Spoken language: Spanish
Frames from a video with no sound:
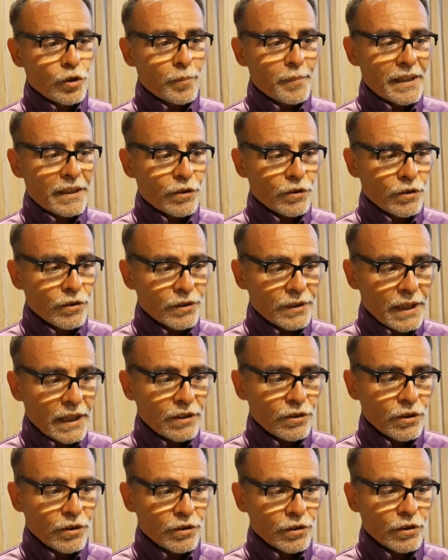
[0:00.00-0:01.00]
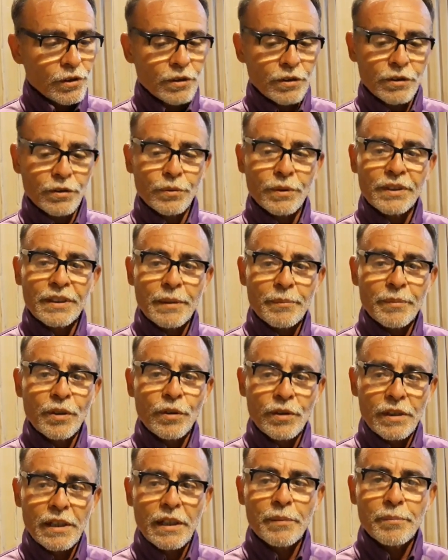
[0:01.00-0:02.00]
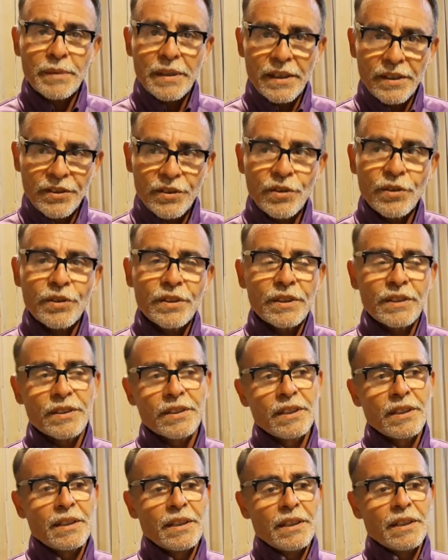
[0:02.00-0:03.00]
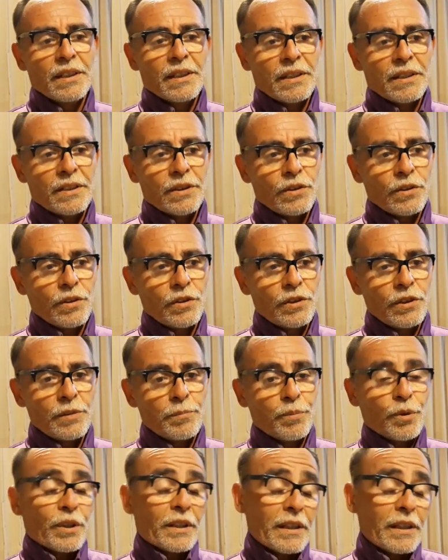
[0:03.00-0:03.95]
tomar contacto con nuestras mejores aspiraciones. Y hoy, por